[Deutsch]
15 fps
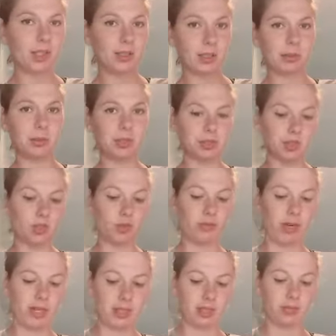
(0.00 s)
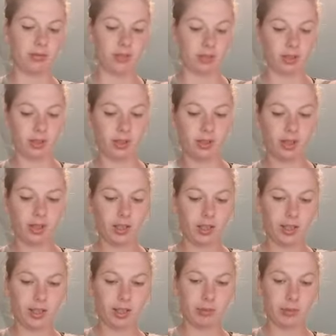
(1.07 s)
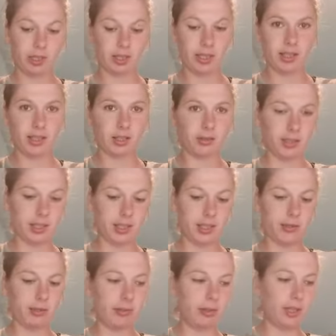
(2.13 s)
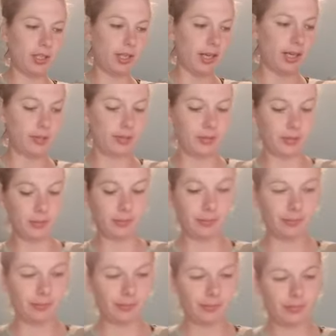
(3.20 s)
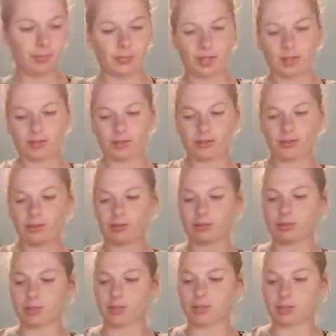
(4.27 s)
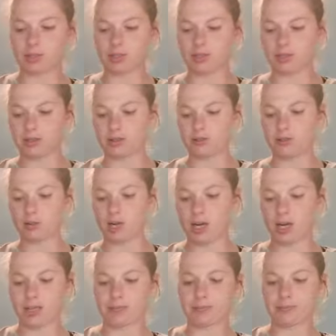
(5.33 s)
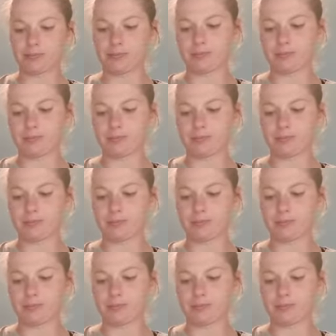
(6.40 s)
damit es nicht so wasserig wird. Jetzt gebe ich als erstes mal den Zwiebel hinein. Den werde ich mal ein bisschen vorhacken.